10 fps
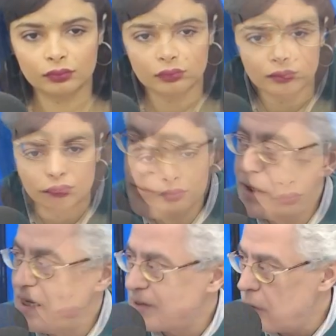مفروض
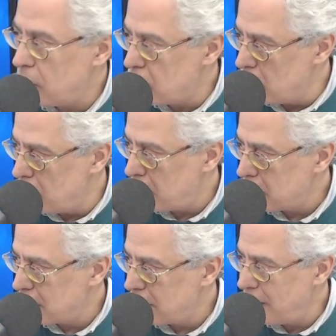رئاسه الحكومه
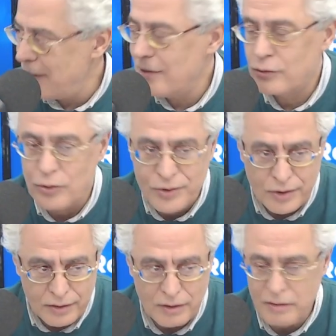هي اللي
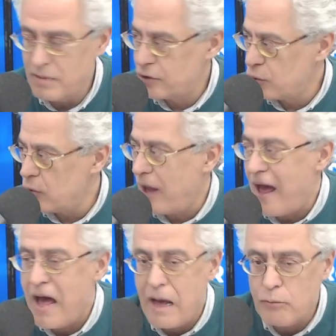تصدر المنشور
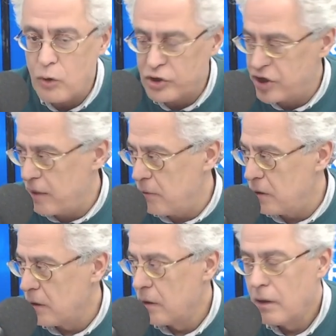عام وشامل
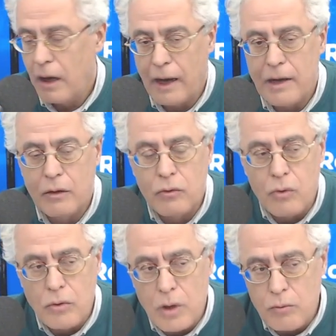على
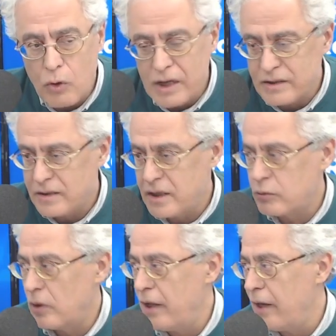كل المؤسسات
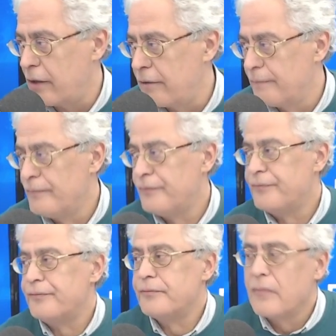هي عملت
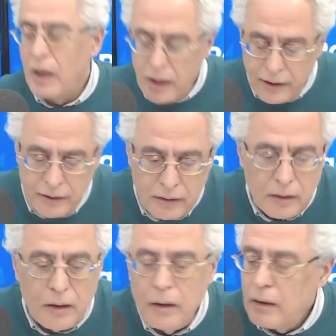ميثاق ورئاسه أي.
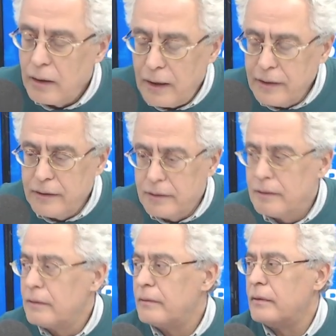الحكومه أي.
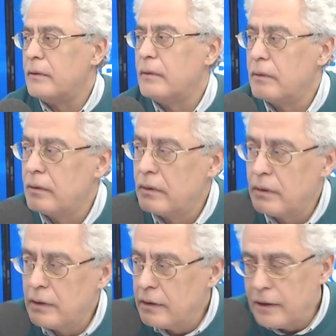وفما وزارات باش
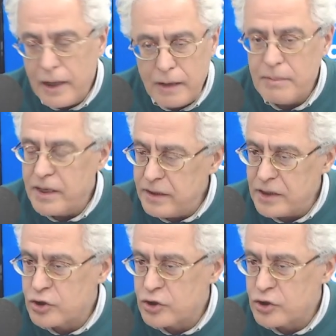تمضي لا ما هياش